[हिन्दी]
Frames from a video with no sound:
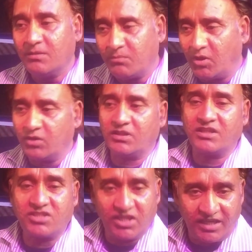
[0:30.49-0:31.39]
बहुत
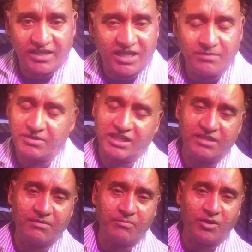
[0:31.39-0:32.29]
अच्छे हैं काम करने
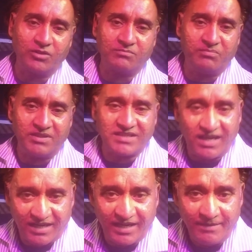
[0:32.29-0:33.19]
में बहुत मज़ा
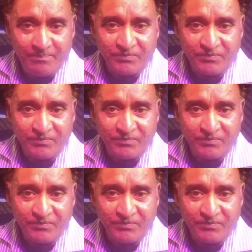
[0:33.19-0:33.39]
आ रहा है